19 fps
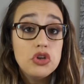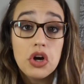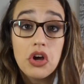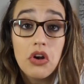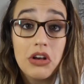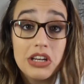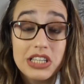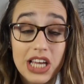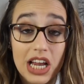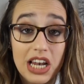yo
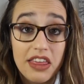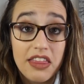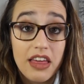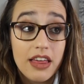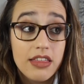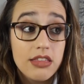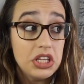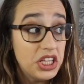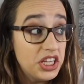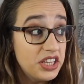creo que es
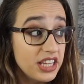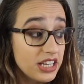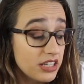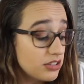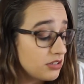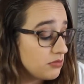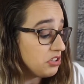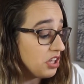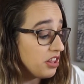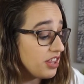calidad
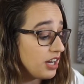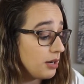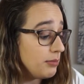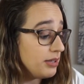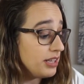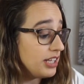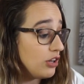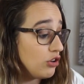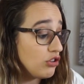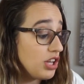Inditex,
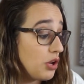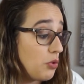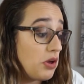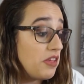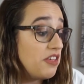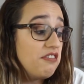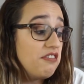sinceramente, o sea, no hay